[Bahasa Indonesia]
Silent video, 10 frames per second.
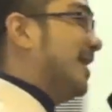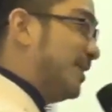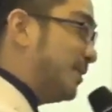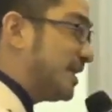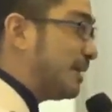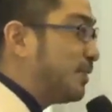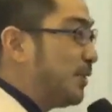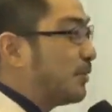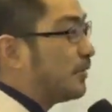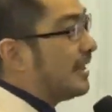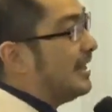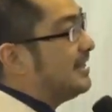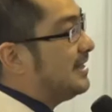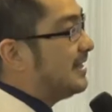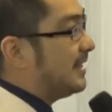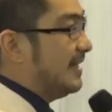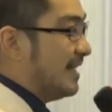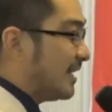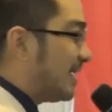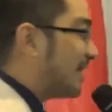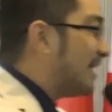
Ngucap syukur aja, kita